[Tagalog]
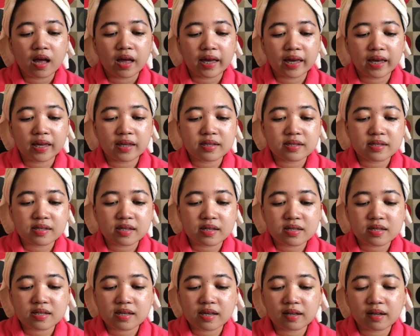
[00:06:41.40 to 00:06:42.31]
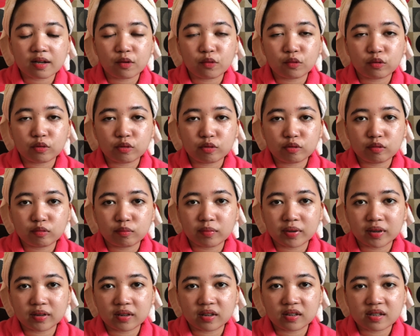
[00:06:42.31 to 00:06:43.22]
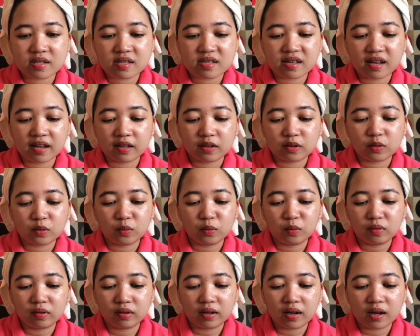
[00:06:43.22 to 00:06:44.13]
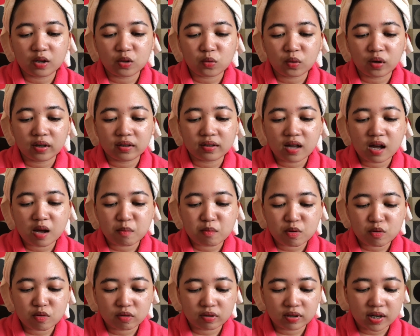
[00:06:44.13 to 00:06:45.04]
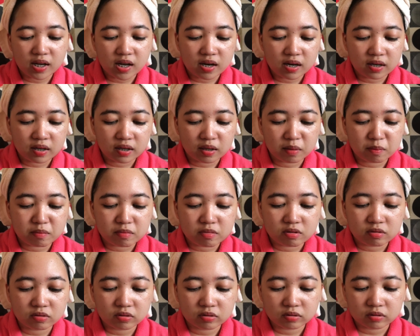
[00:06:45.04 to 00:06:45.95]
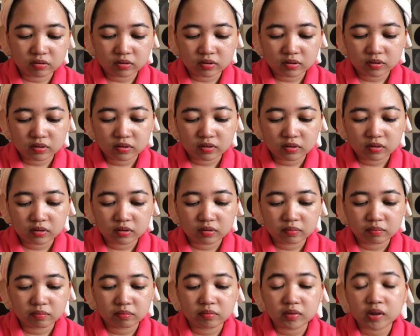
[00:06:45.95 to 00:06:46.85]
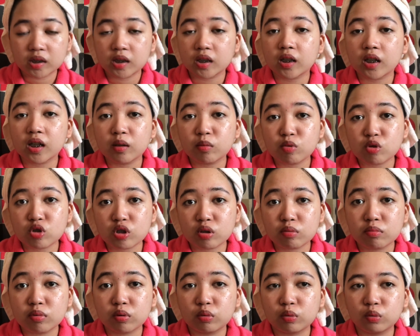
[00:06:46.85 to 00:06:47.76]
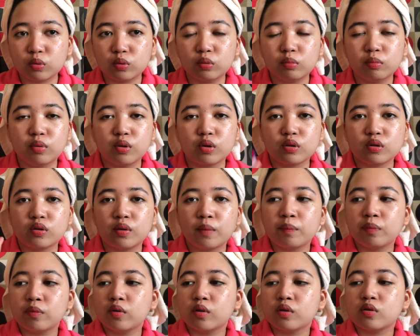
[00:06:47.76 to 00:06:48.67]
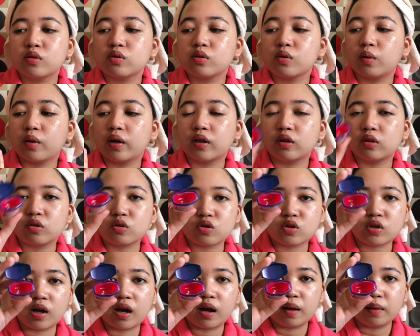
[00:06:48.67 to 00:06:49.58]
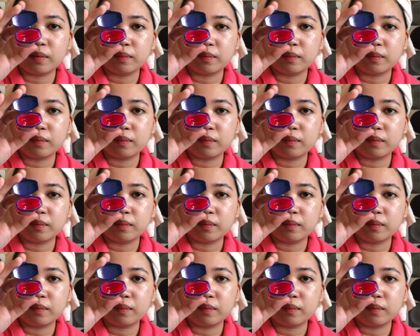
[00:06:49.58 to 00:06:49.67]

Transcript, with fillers: and since ikaw yung magde-decide kung gaano kadami yung ilalagay mo matagal mo siyang mauubos So, ito siya.